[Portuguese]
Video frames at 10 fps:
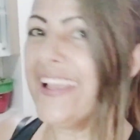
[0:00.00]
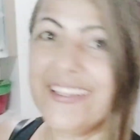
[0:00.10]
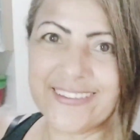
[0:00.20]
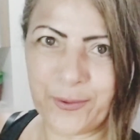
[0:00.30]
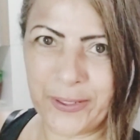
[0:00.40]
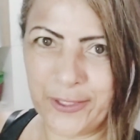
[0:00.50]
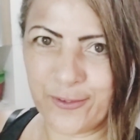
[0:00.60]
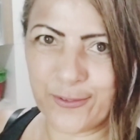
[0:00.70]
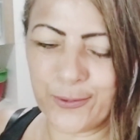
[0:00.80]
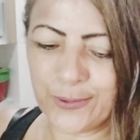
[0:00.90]
Então é
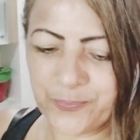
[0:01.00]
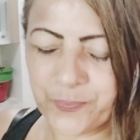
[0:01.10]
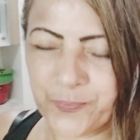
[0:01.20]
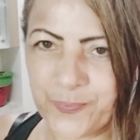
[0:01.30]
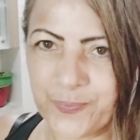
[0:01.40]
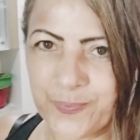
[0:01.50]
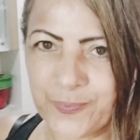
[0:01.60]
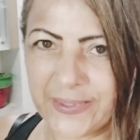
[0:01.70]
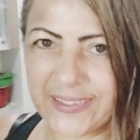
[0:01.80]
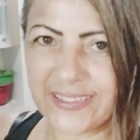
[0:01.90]
isso.
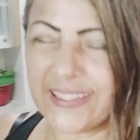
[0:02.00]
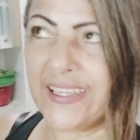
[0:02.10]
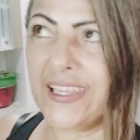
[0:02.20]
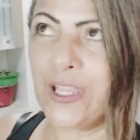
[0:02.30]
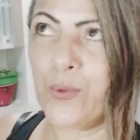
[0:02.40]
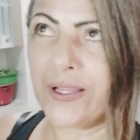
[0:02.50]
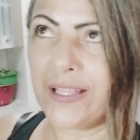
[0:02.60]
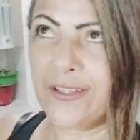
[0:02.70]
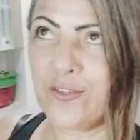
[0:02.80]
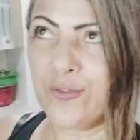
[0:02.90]
Eu
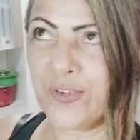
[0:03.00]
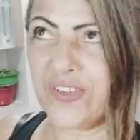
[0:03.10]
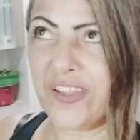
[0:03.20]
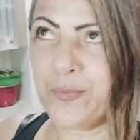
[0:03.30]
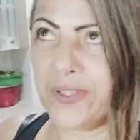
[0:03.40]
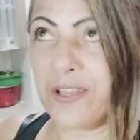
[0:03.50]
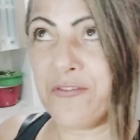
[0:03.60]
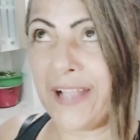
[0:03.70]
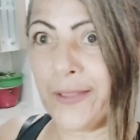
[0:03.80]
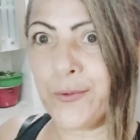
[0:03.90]
agradeço vocês por terem
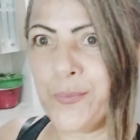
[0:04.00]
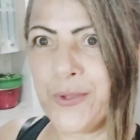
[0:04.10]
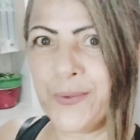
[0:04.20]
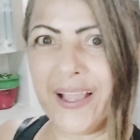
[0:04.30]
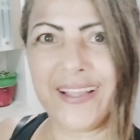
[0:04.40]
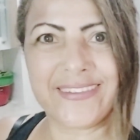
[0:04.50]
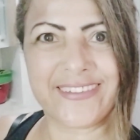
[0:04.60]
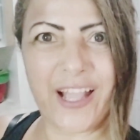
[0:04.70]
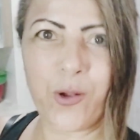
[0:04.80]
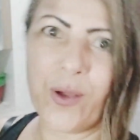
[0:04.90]
ficado comigo
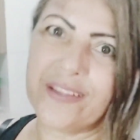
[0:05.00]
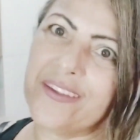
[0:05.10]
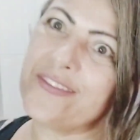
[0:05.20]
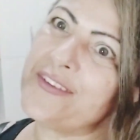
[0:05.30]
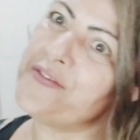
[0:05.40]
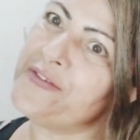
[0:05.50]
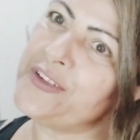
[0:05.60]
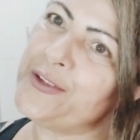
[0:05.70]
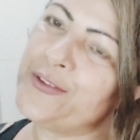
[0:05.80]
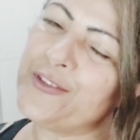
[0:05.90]
até agora nesse
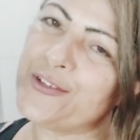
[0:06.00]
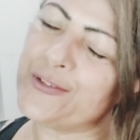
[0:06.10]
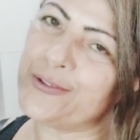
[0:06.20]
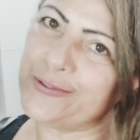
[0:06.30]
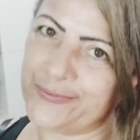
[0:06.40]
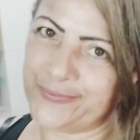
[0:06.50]
vídeo.